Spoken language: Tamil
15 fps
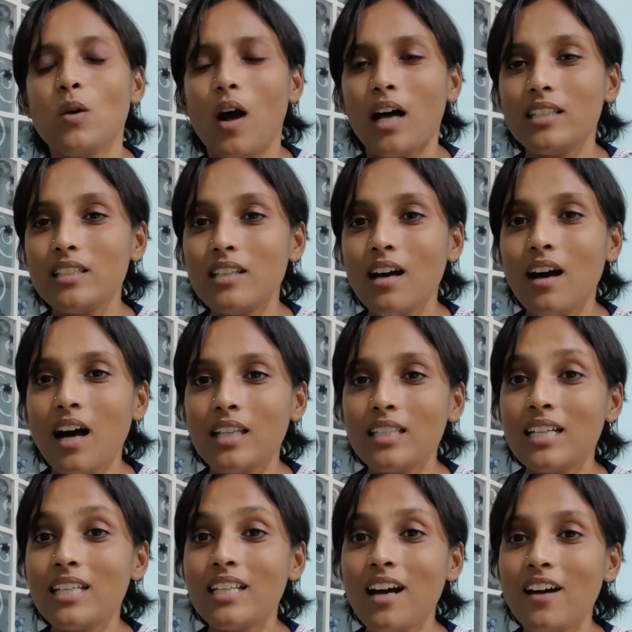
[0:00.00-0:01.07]
ஸோ அதுதான்
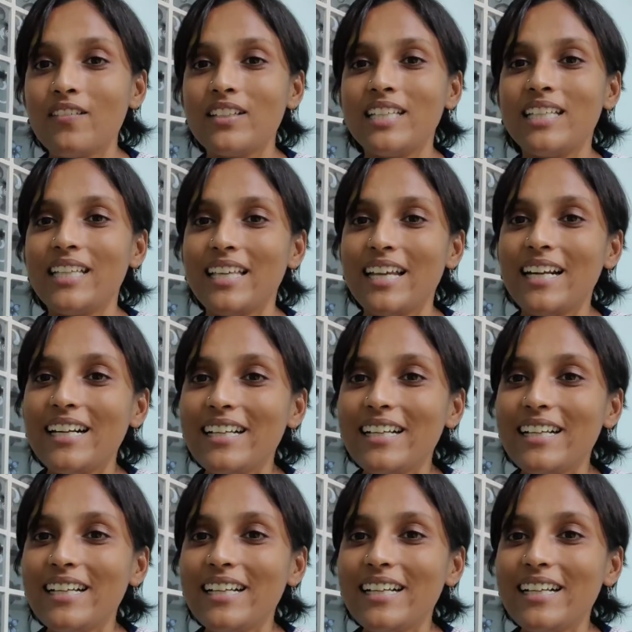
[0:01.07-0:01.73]
அதுக்கு தான் வந்து இது